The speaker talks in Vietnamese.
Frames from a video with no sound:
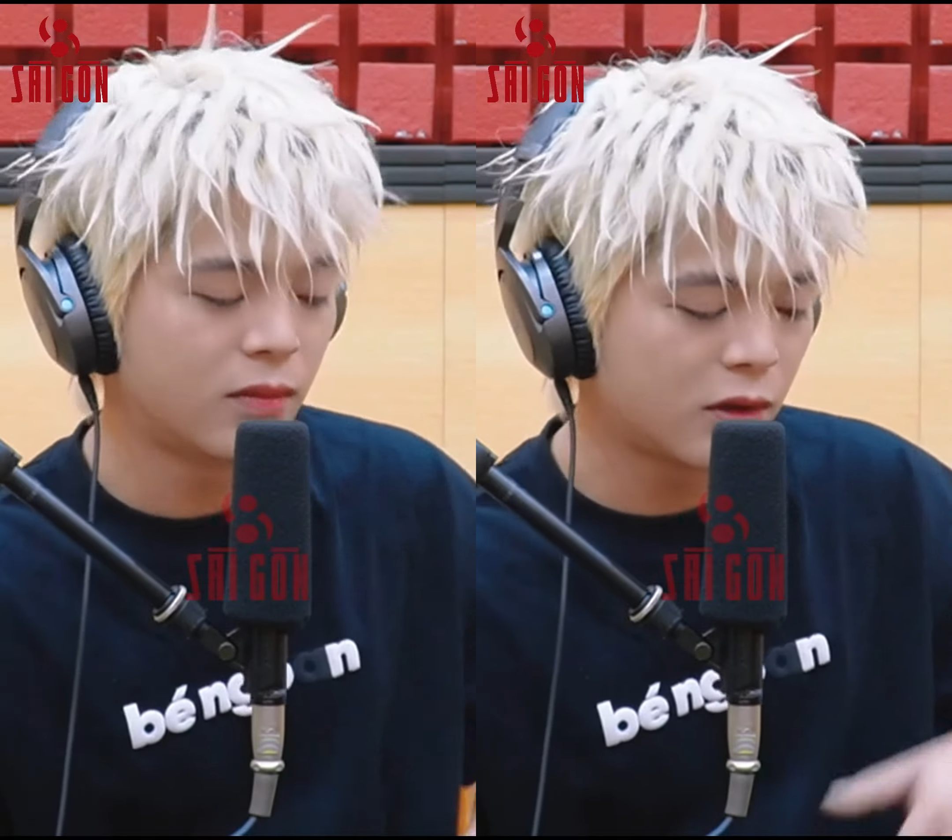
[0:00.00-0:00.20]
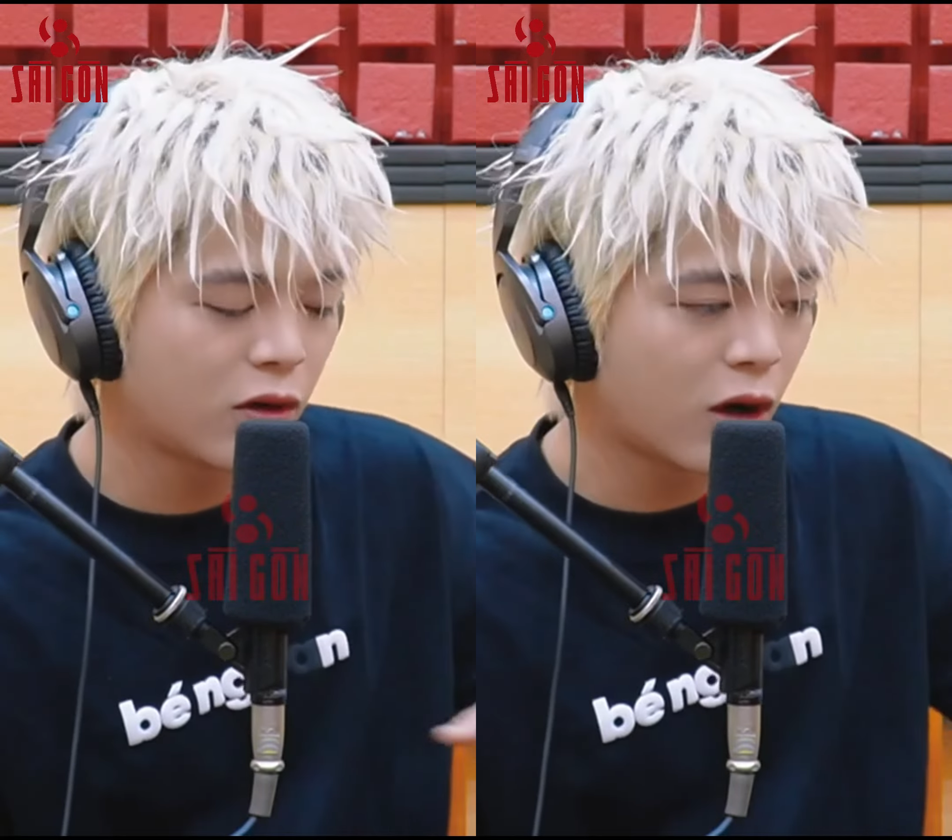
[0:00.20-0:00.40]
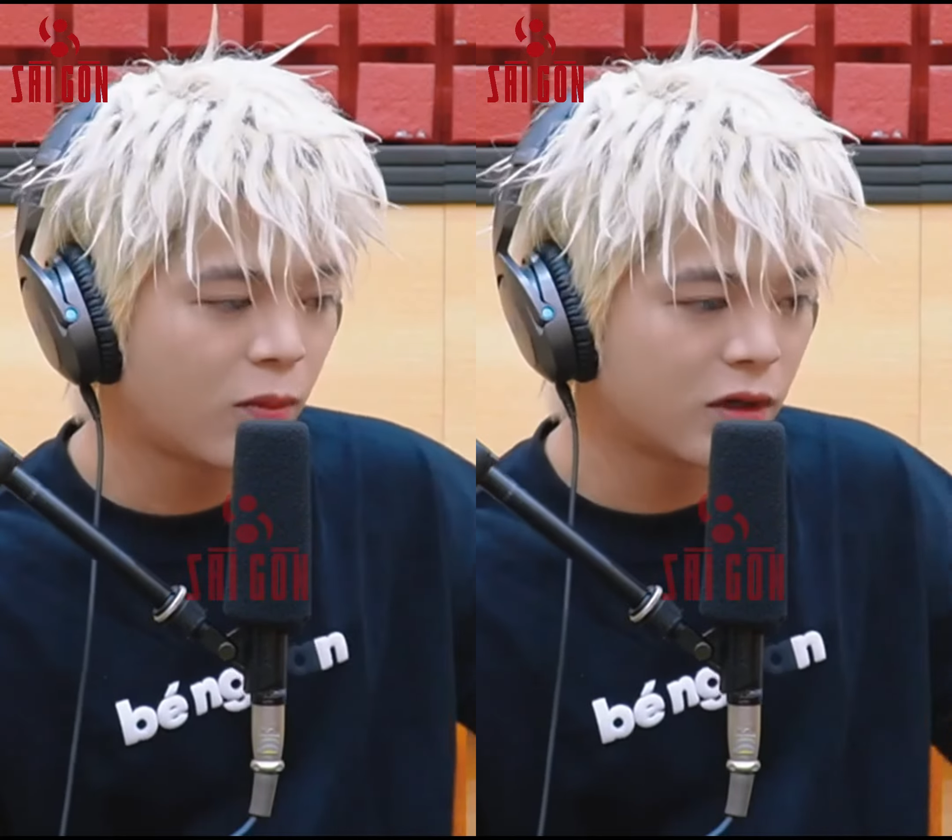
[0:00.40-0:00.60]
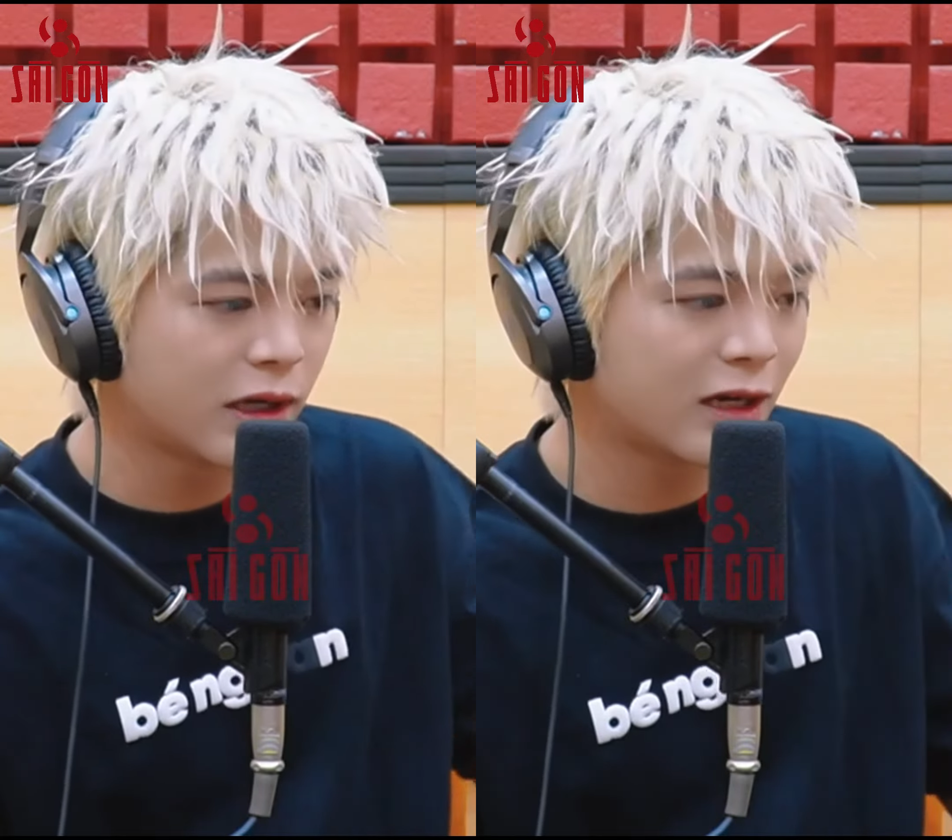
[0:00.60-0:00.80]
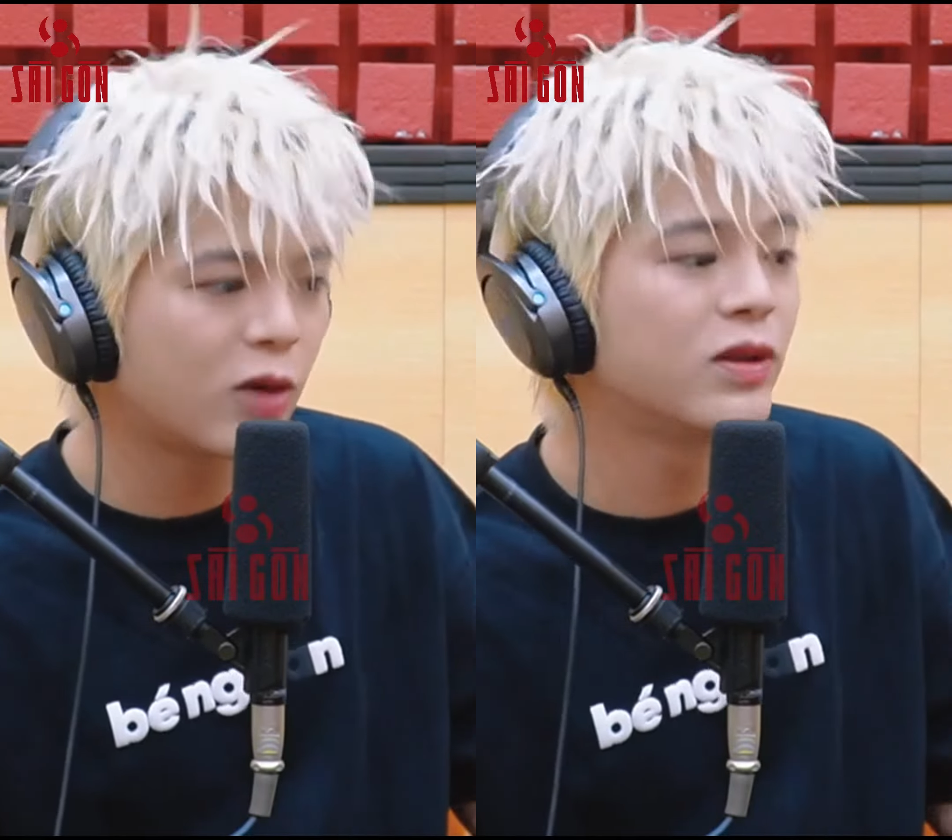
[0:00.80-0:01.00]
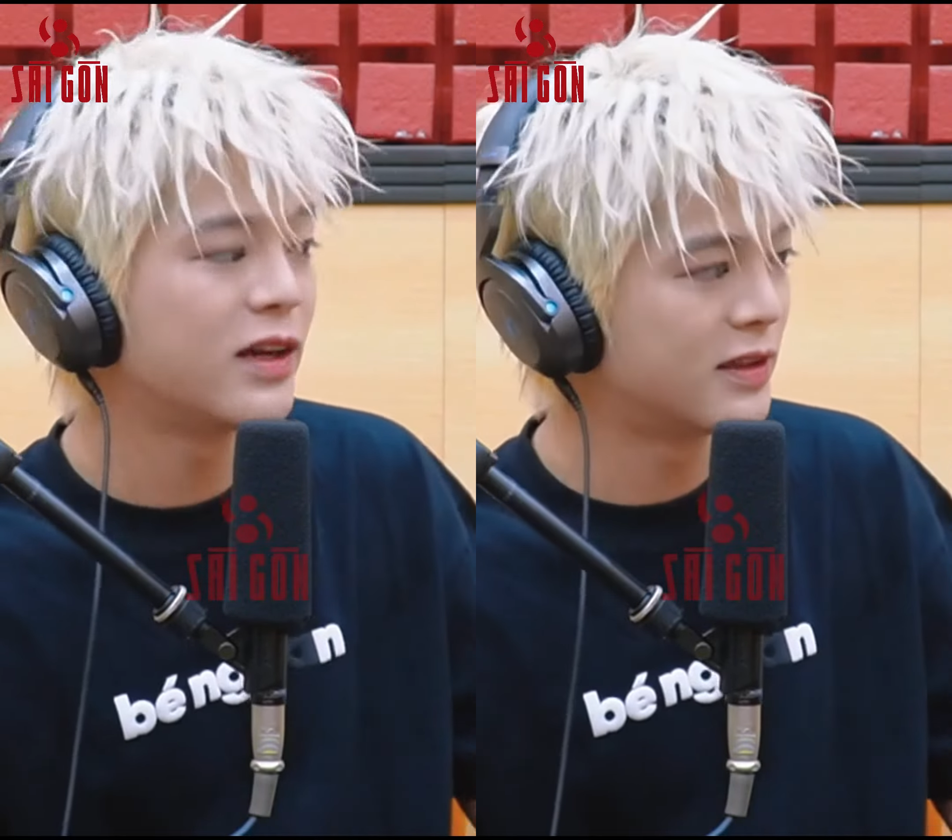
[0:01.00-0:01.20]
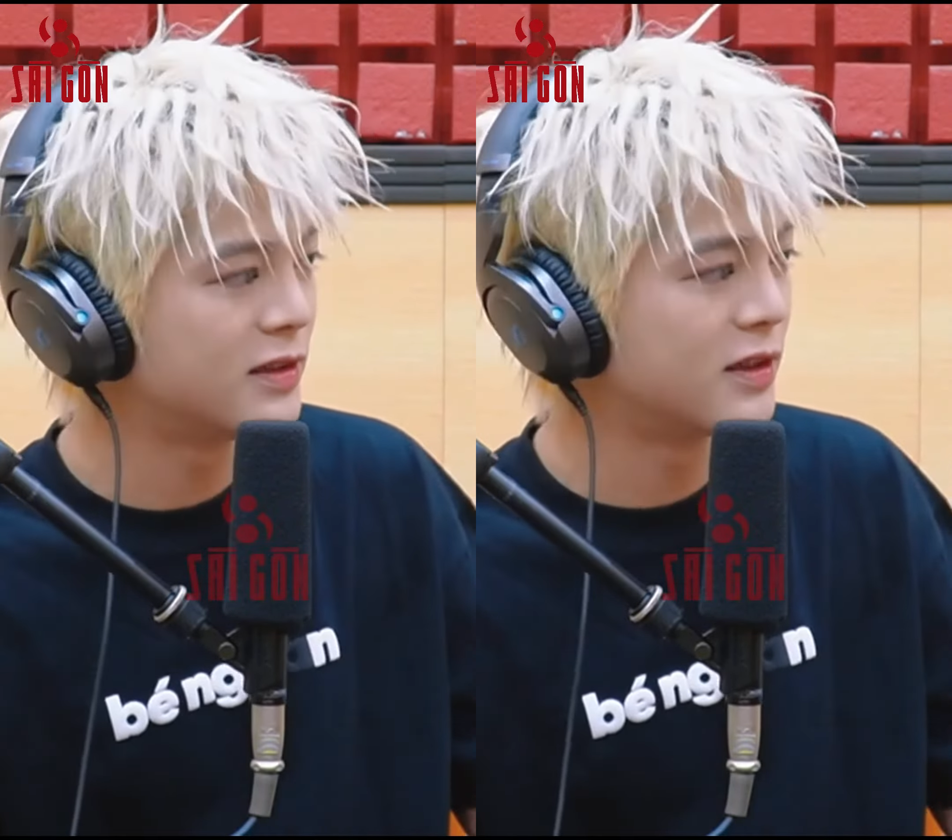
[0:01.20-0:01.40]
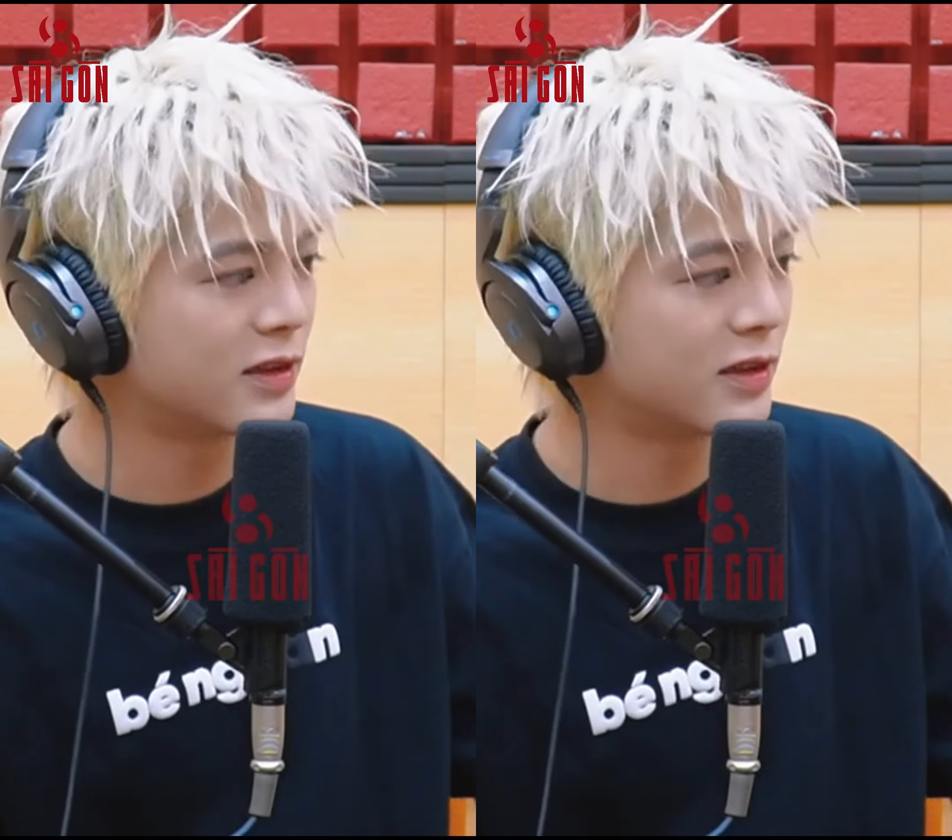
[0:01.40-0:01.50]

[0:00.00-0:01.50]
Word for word: đâu đó mọi người đã công nhận được